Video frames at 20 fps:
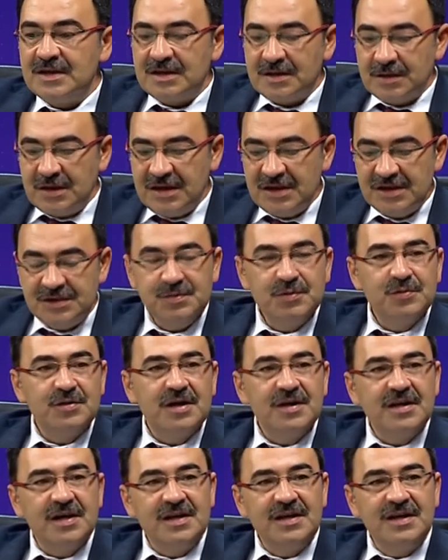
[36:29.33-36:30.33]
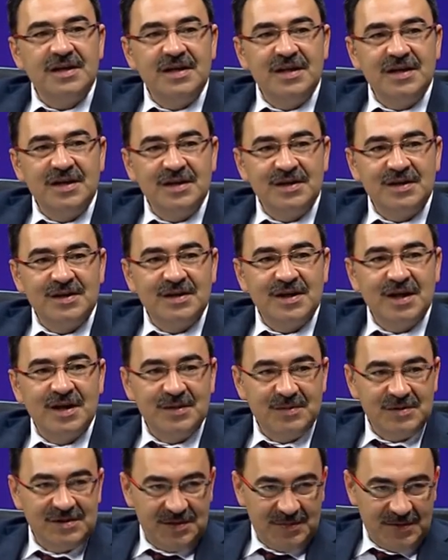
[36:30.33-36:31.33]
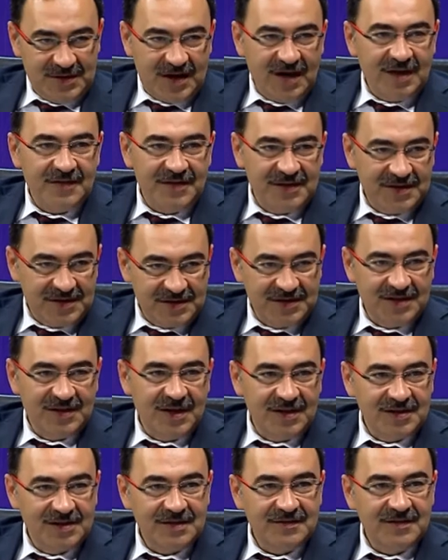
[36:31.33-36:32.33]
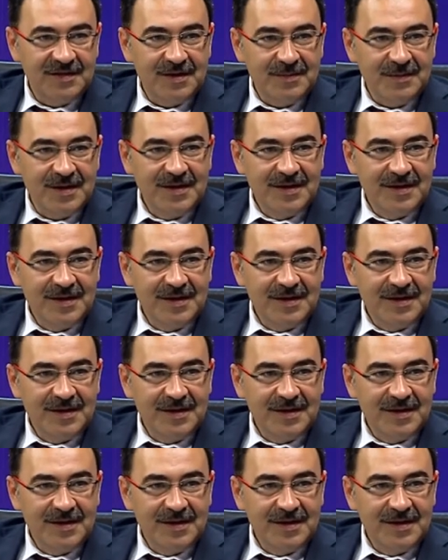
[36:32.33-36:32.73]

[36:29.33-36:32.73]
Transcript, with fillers: hiç mi bu kadar iyiliğin hani bizde bir kahven 40 yıl hatırı var Hocam,